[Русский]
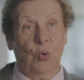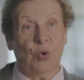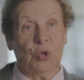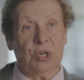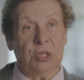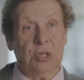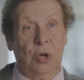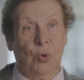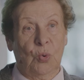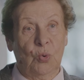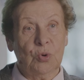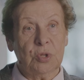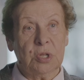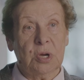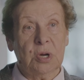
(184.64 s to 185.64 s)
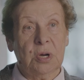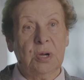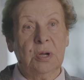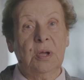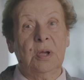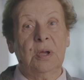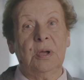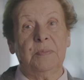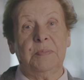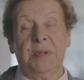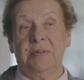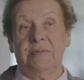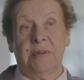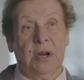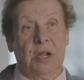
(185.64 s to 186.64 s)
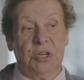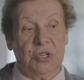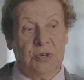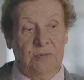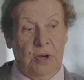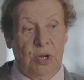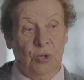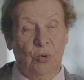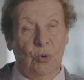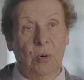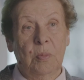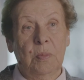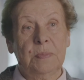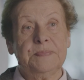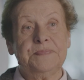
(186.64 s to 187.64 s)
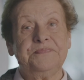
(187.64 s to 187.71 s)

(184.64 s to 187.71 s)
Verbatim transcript: кожаных куртках, переворачивали дом.